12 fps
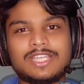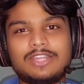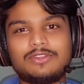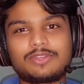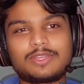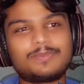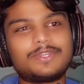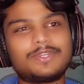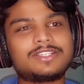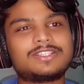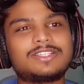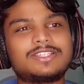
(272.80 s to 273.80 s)
सैडो का
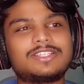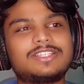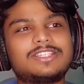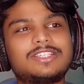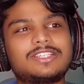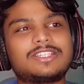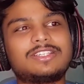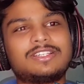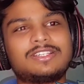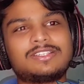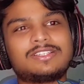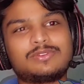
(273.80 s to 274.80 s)
प्रिडिक्शन किए थे कि
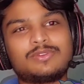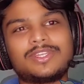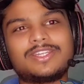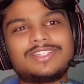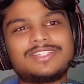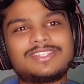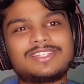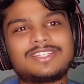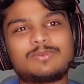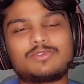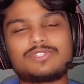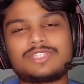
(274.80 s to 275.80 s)
वन uh, रीज़न
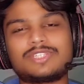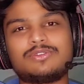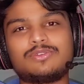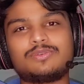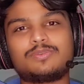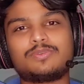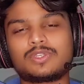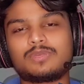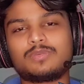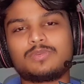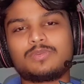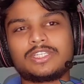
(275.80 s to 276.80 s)
कि हमको सैडो
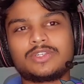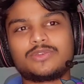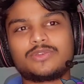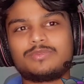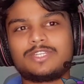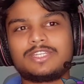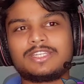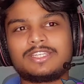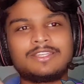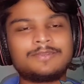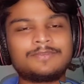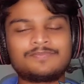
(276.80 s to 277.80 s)
पोकेमोन देखने को
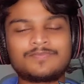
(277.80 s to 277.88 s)
मिलेंगे